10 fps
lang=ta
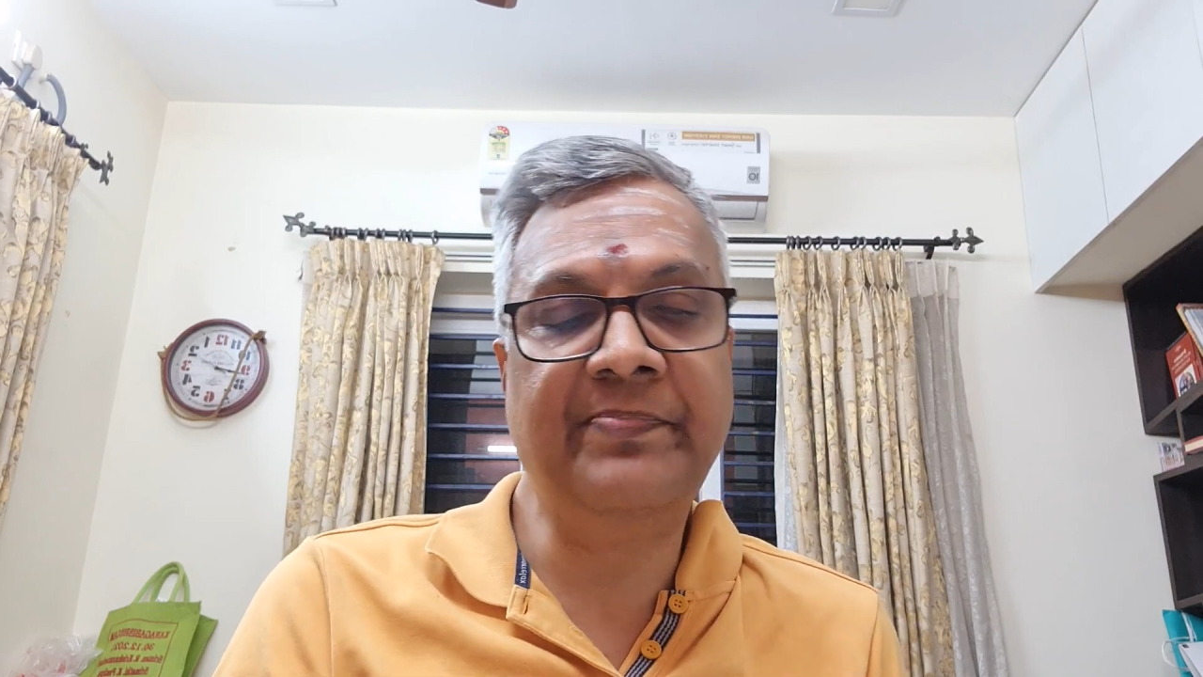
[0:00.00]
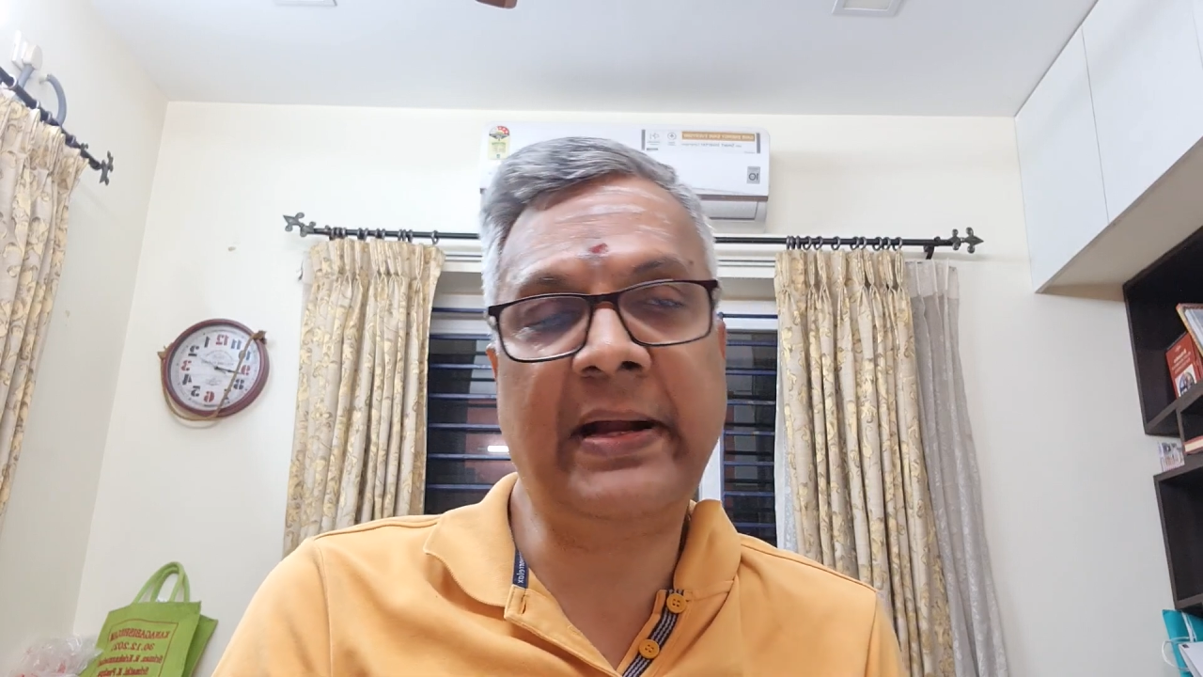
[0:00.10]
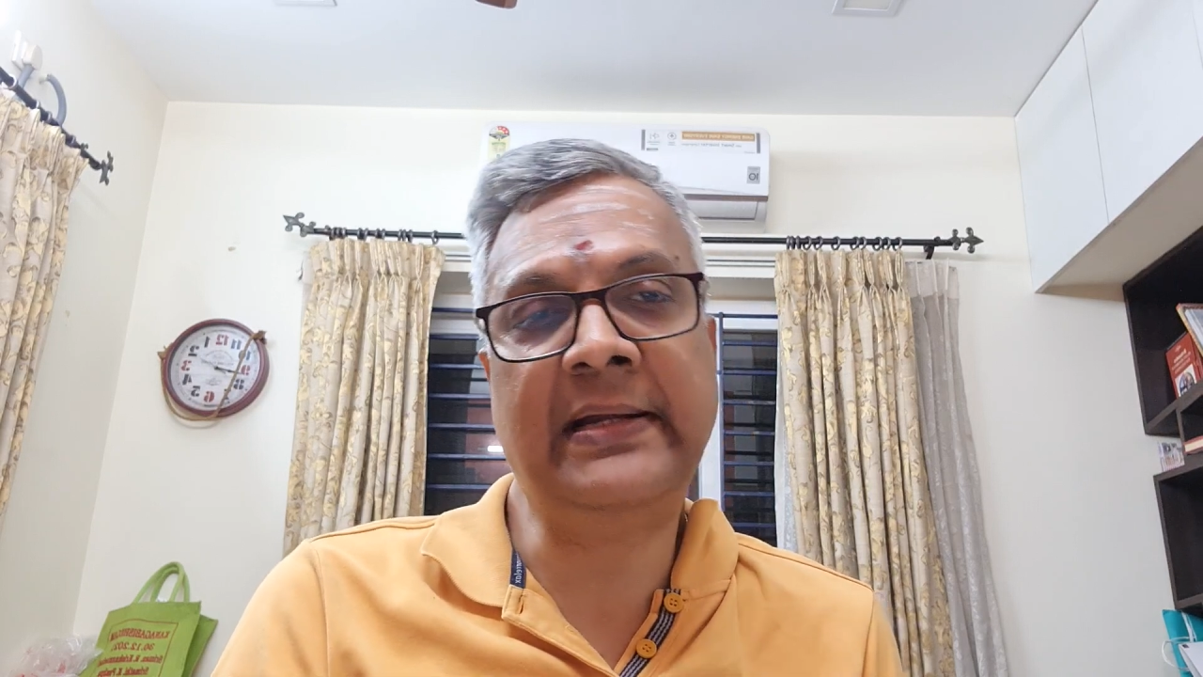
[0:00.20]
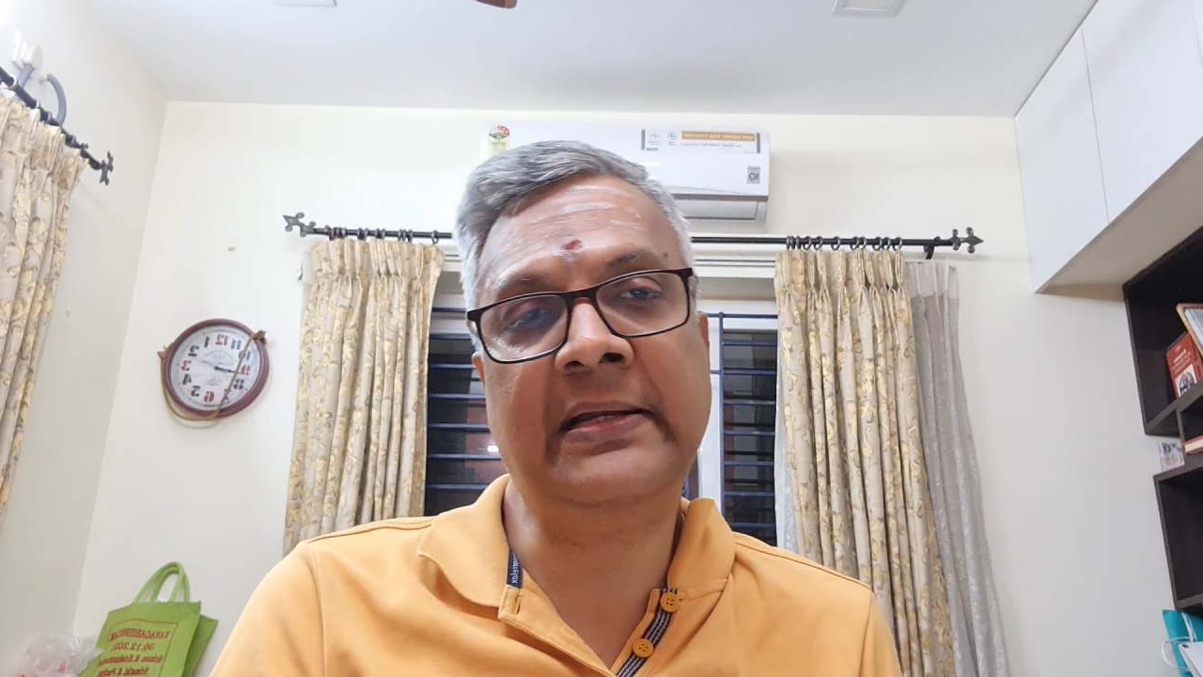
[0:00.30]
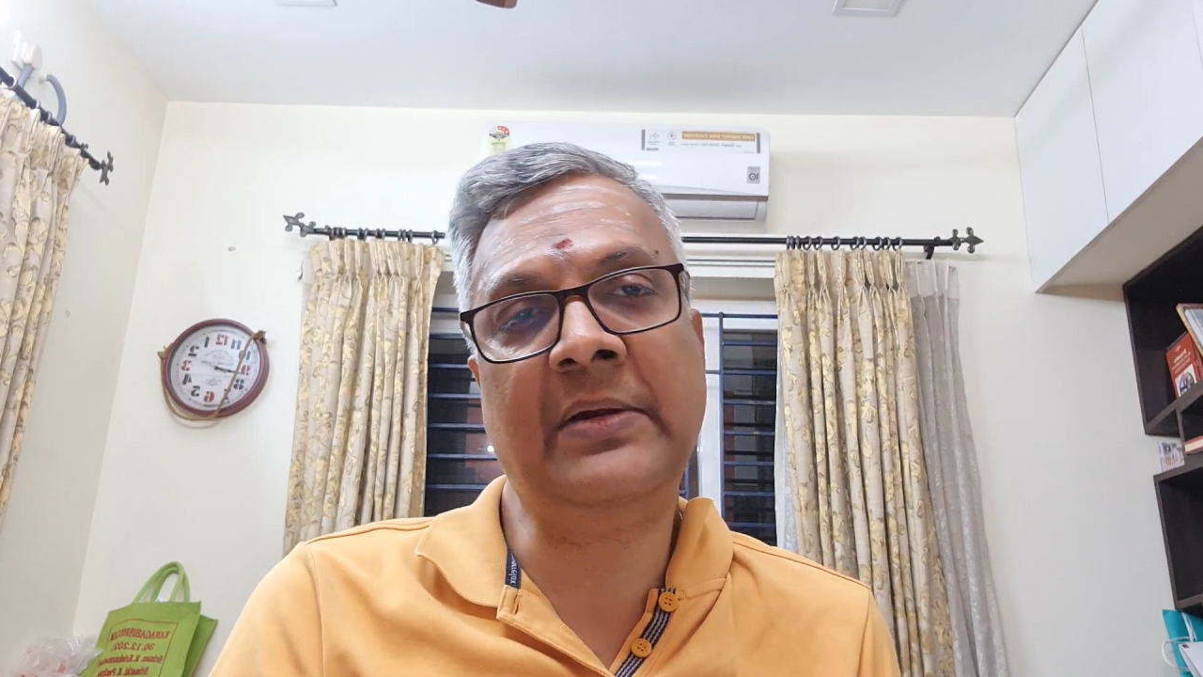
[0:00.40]

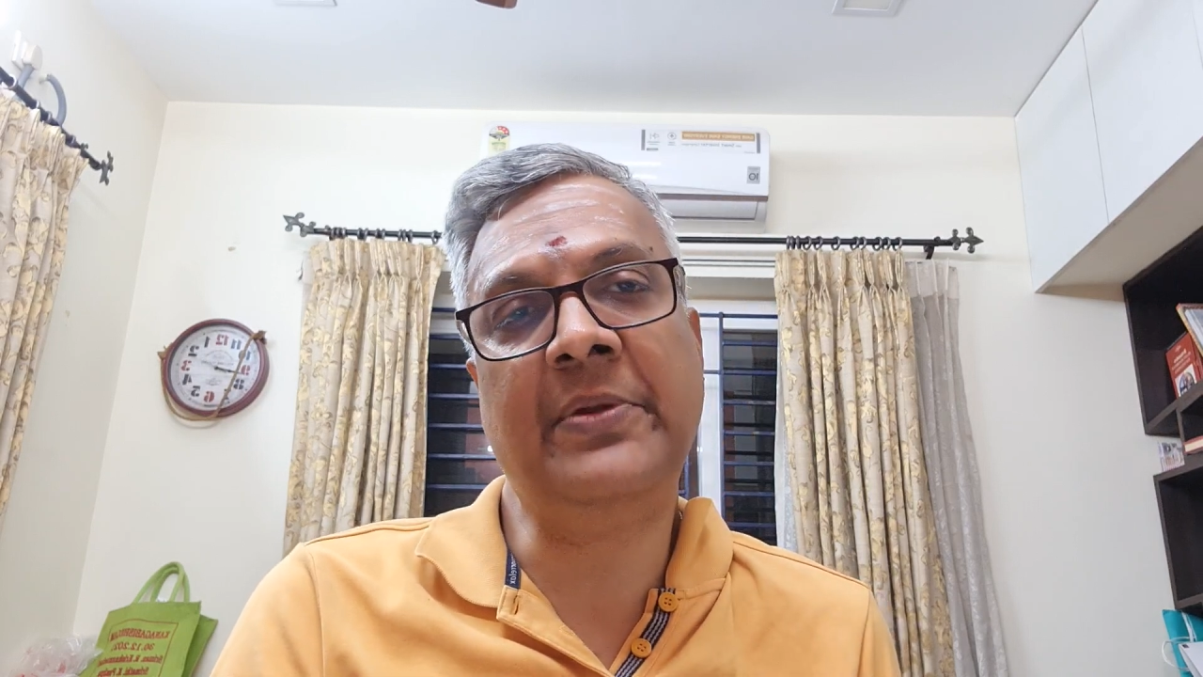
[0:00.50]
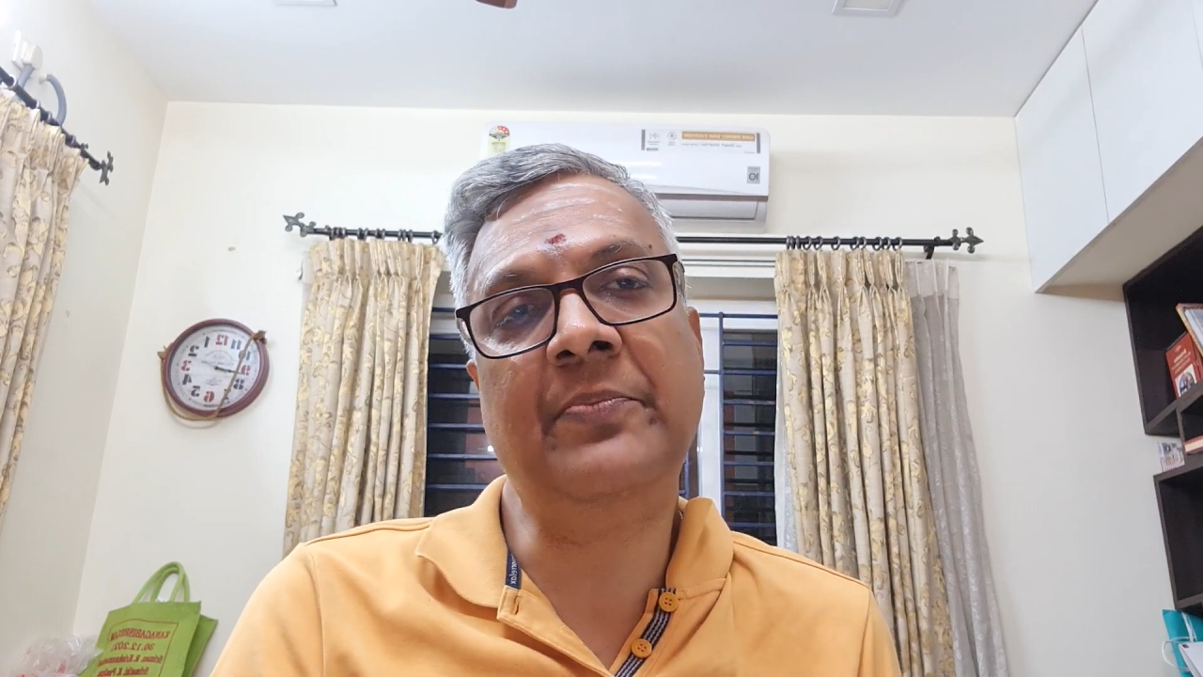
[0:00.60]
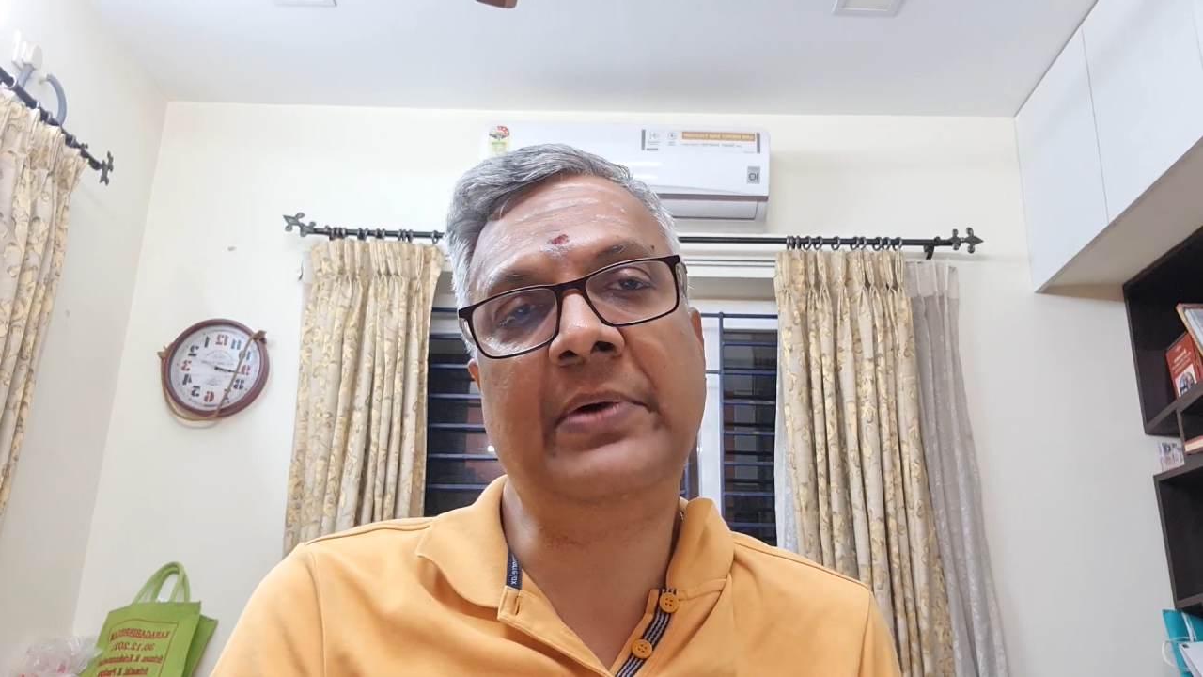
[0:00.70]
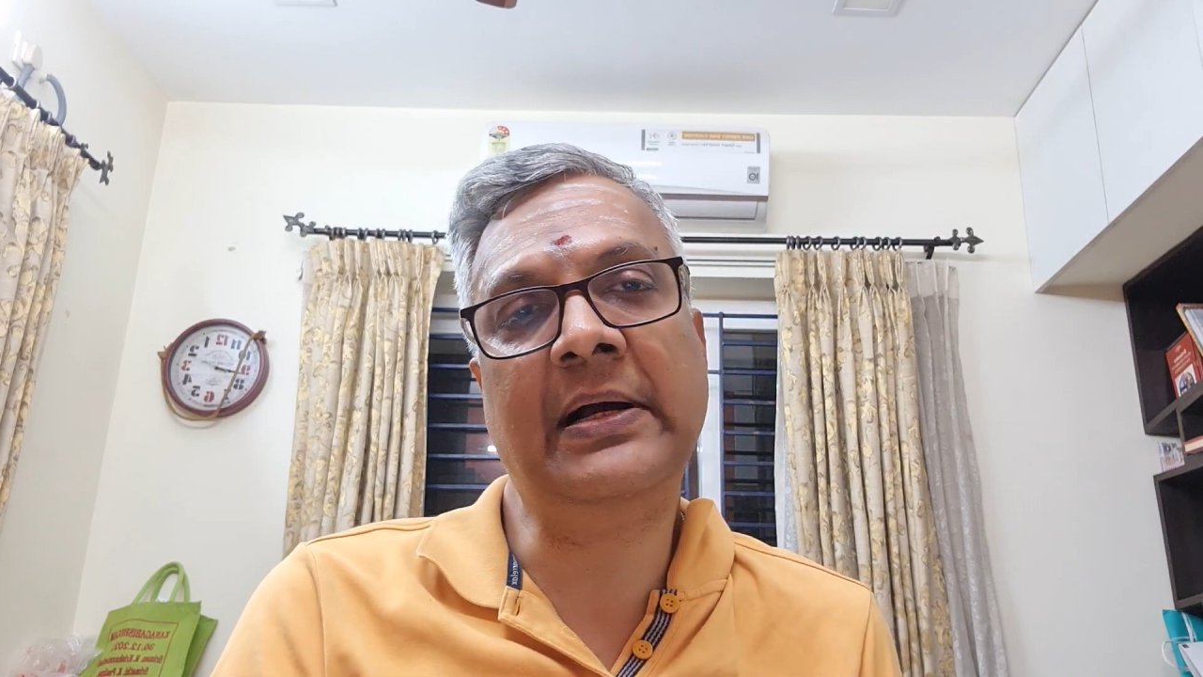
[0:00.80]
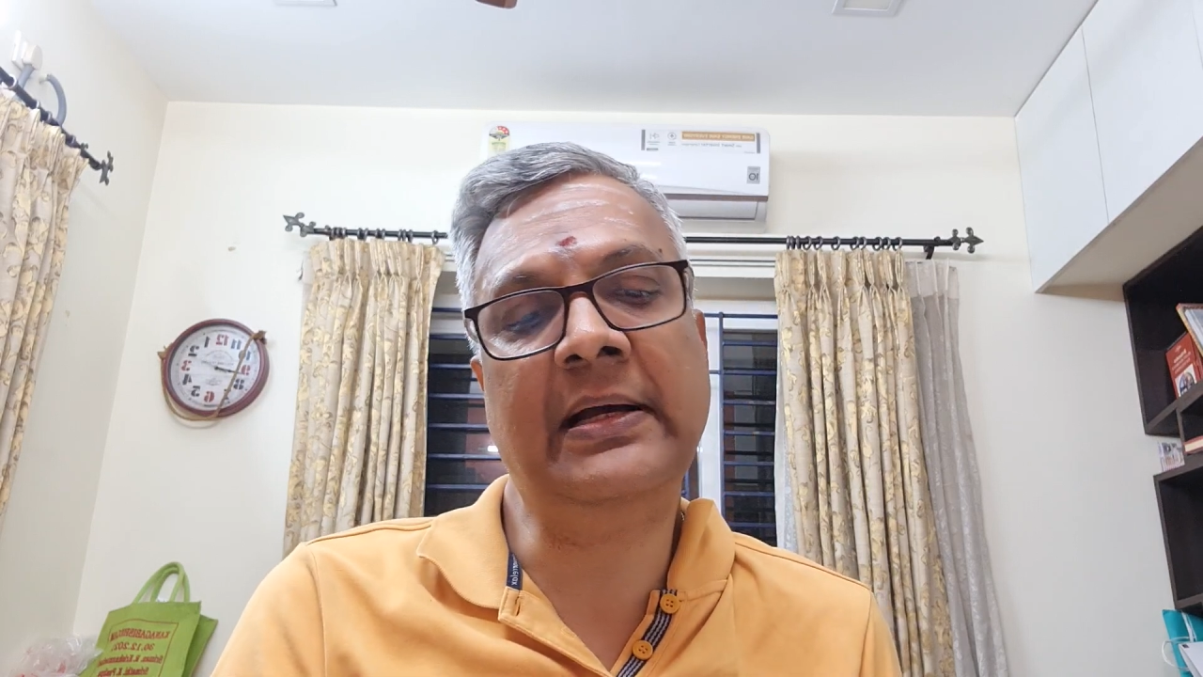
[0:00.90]
பேட்டர்ன்
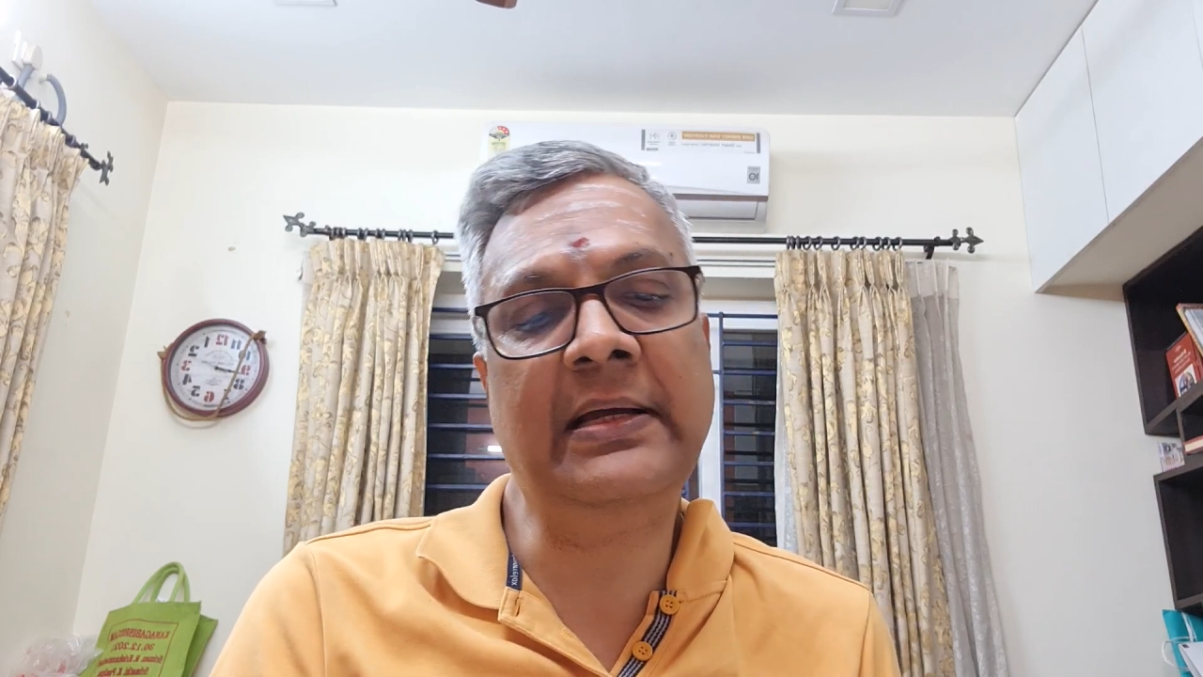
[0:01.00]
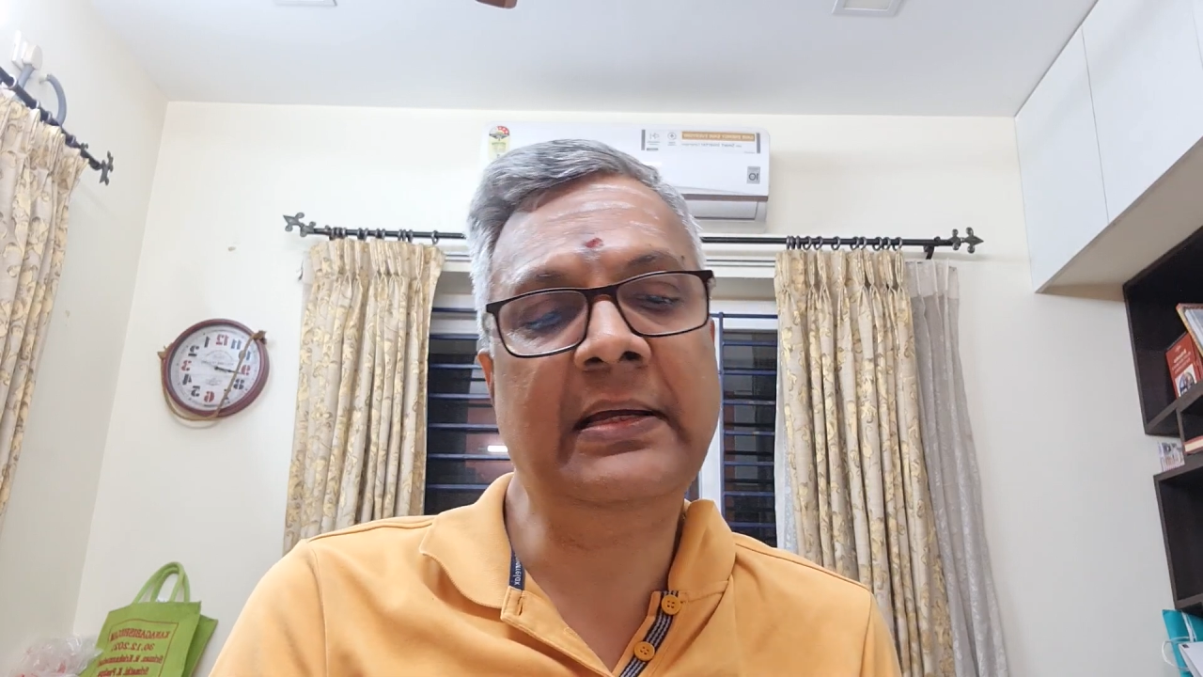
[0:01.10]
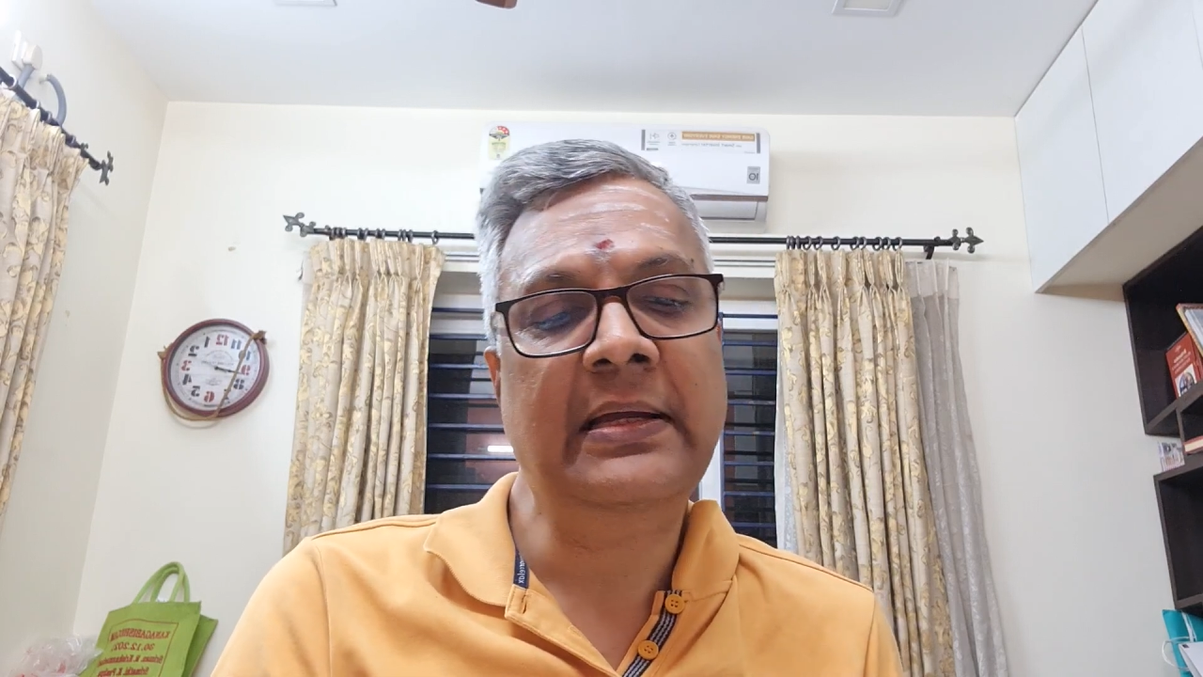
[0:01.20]
அப்படிம்பாங்க